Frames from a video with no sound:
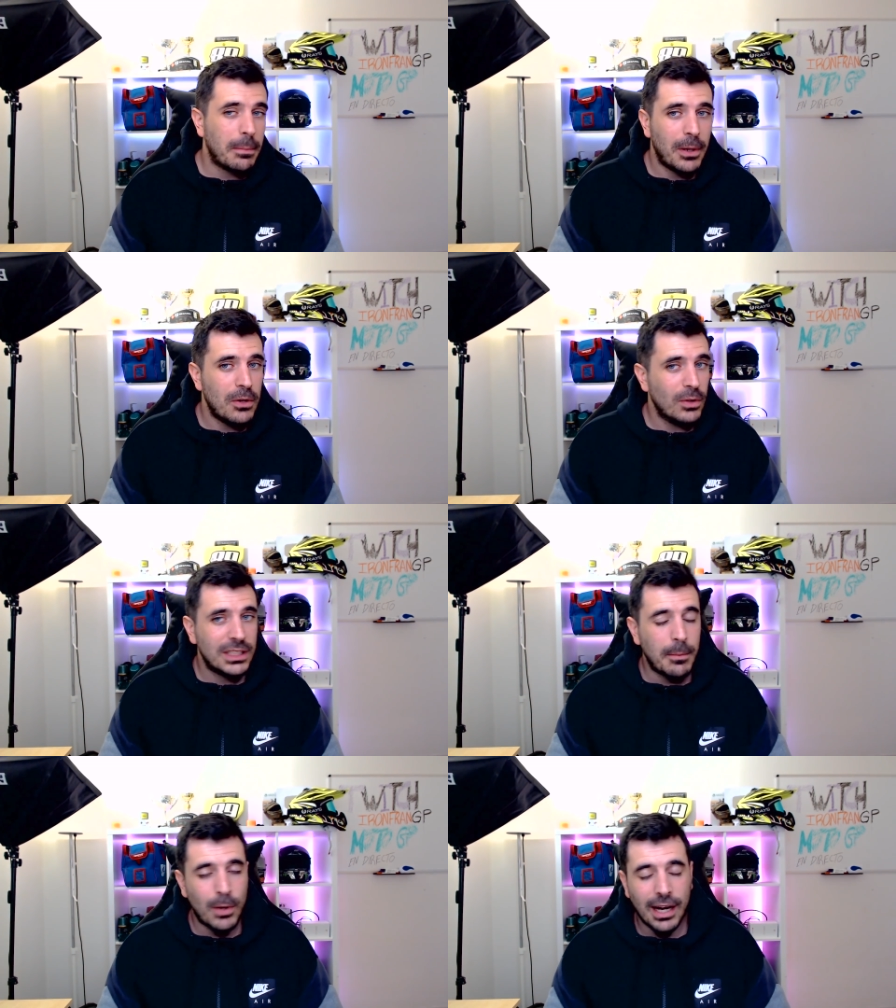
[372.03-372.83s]
pero no
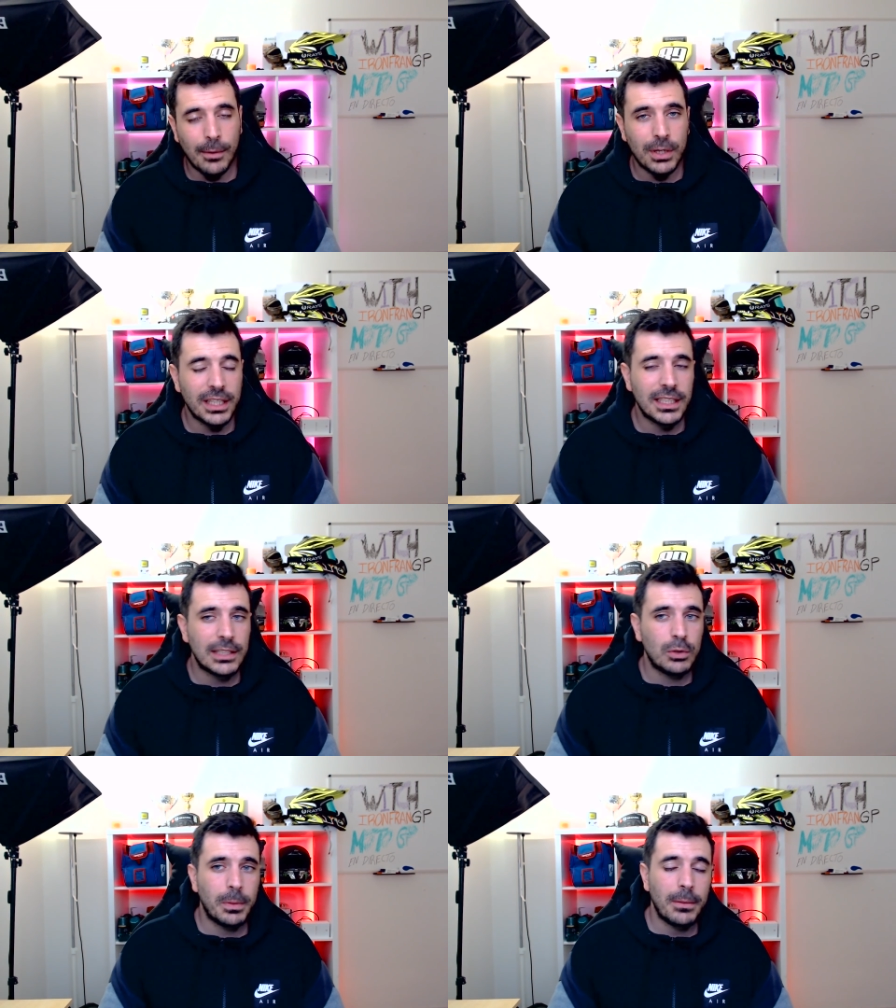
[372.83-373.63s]
está por la labor de irse a
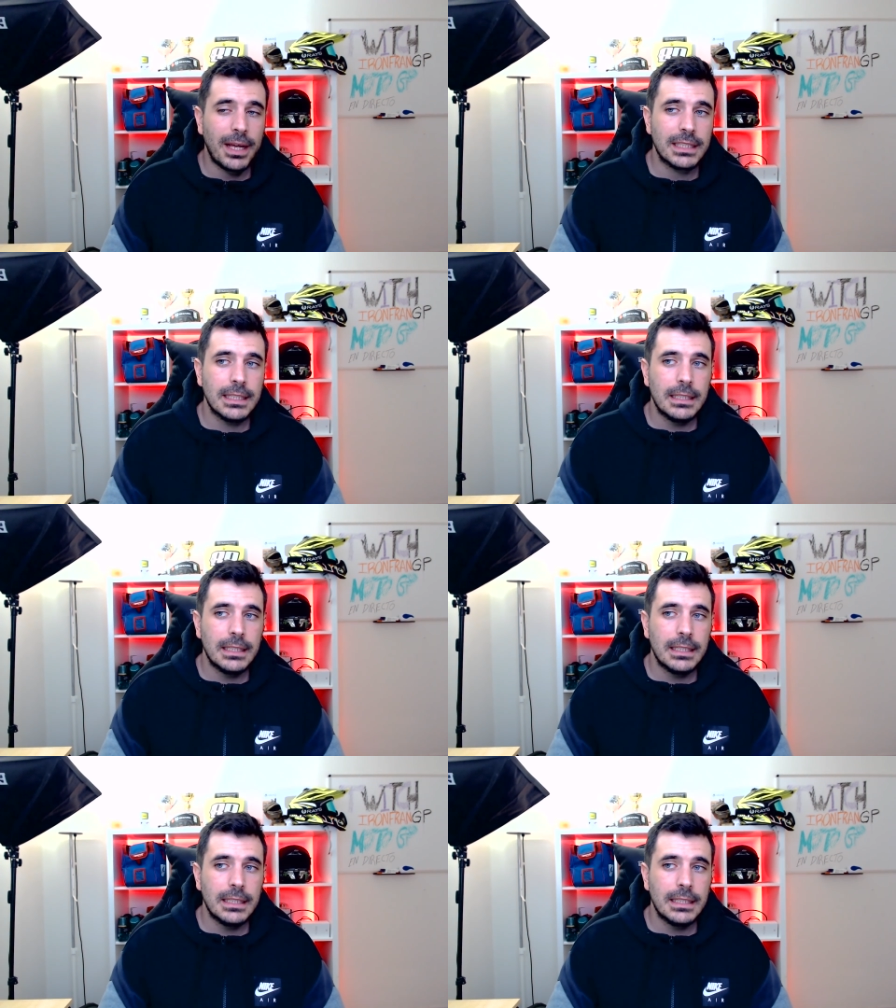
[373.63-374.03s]
Superbikes.